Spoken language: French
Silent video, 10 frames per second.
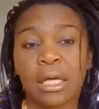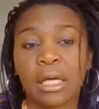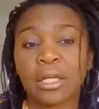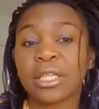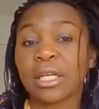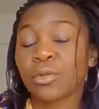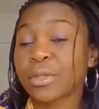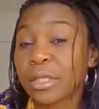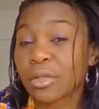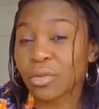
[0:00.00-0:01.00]
un
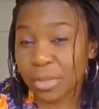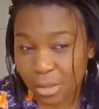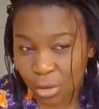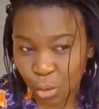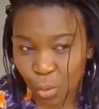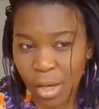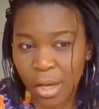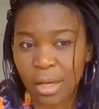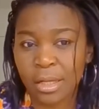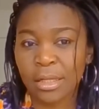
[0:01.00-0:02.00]
diagnostic de ses
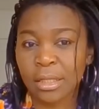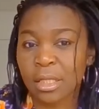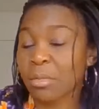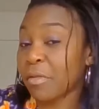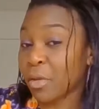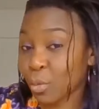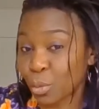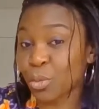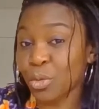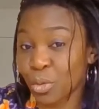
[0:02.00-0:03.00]
choix qui m'avait
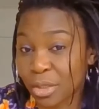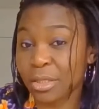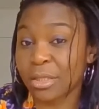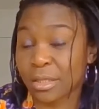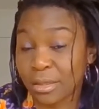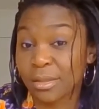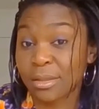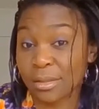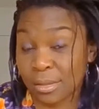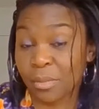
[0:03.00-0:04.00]
conduit jusqu'ici
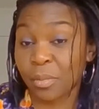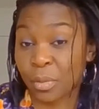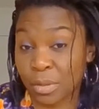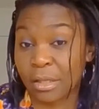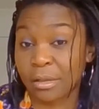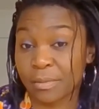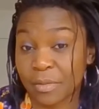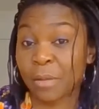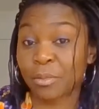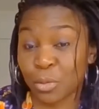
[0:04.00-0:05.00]
s'imposait
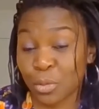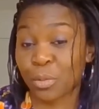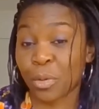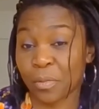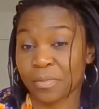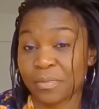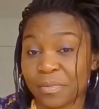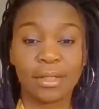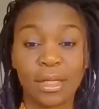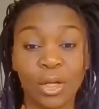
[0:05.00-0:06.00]
absolument.
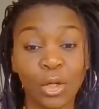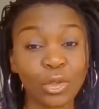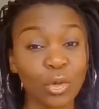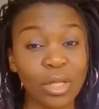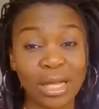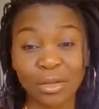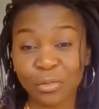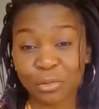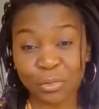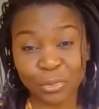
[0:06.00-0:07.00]
Lorsqu'on
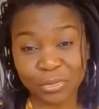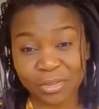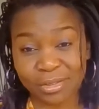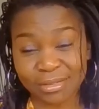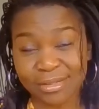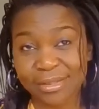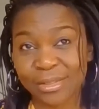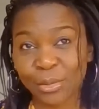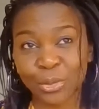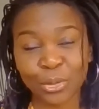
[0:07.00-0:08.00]
arrive au monde,
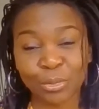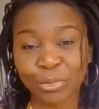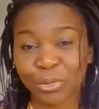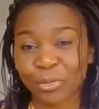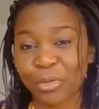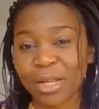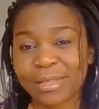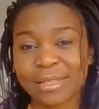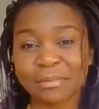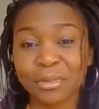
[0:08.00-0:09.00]
nous sommes euh, voilà
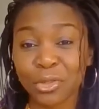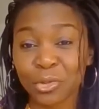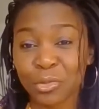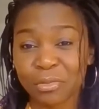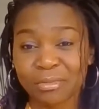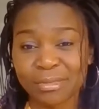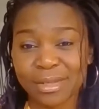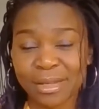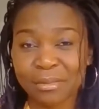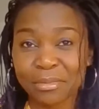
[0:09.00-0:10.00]
des bijoux,
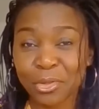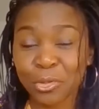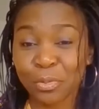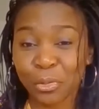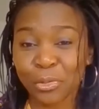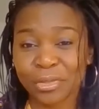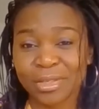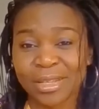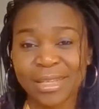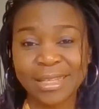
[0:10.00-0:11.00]
un bijou brut
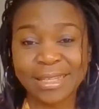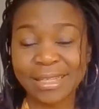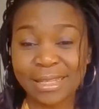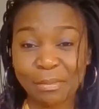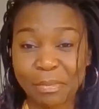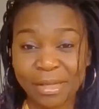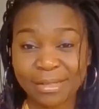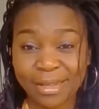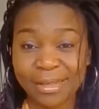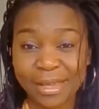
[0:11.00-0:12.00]
qui n'est pas
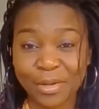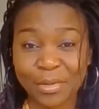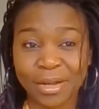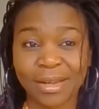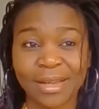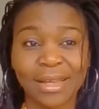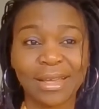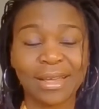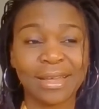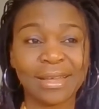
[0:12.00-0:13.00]
taillé quoi.
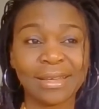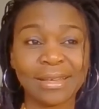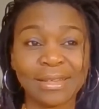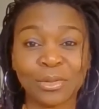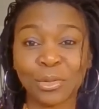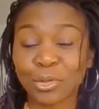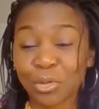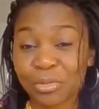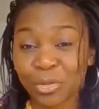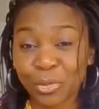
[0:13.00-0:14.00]
Euh, nous
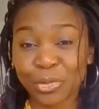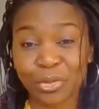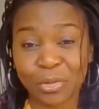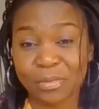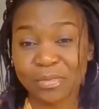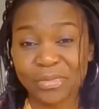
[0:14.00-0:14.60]
sommes innocents